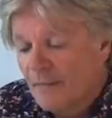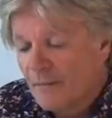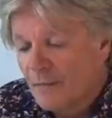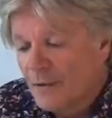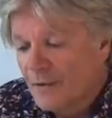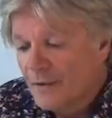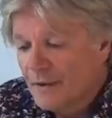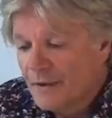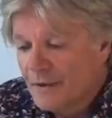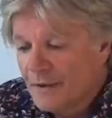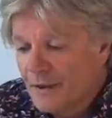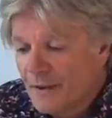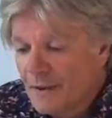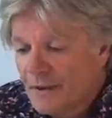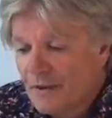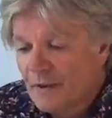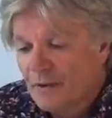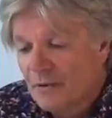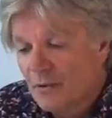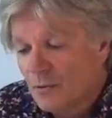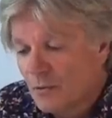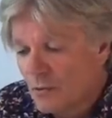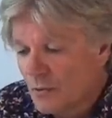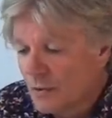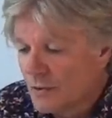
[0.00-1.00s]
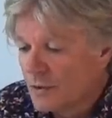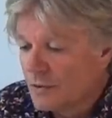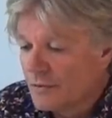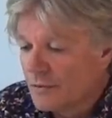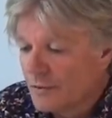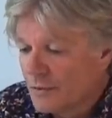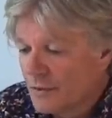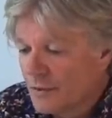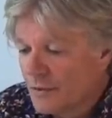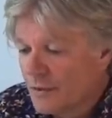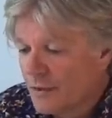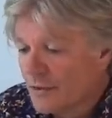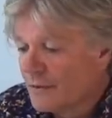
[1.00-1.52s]
wurde nicht nur
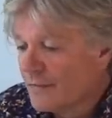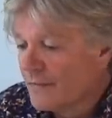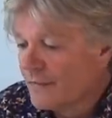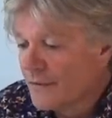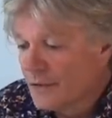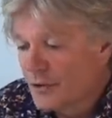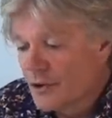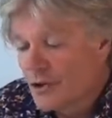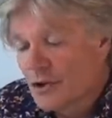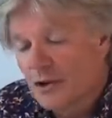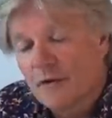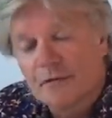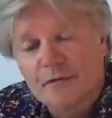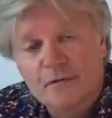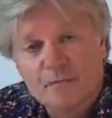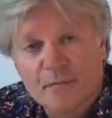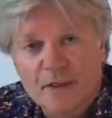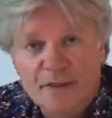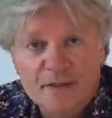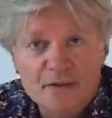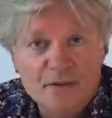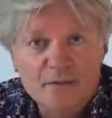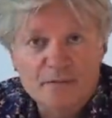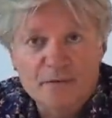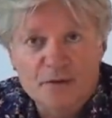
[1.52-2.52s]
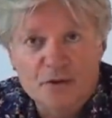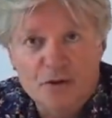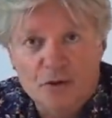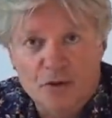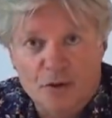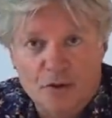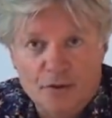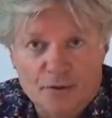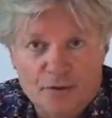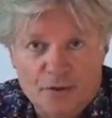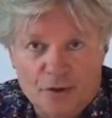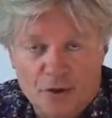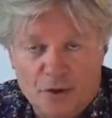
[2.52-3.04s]
der Wirtschaft massiver
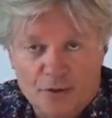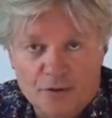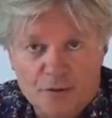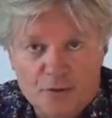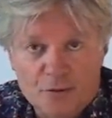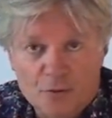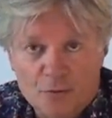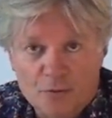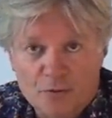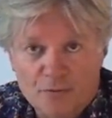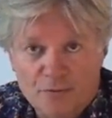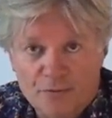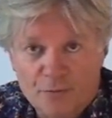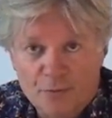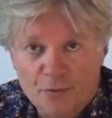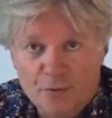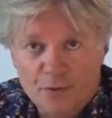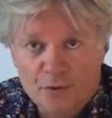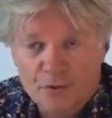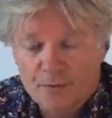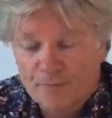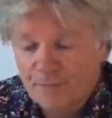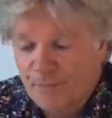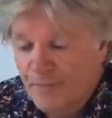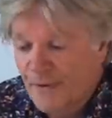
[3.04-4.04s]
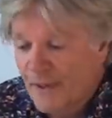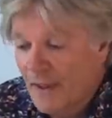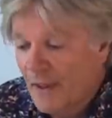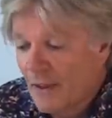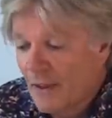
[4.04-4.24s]
Schaden zugefügt,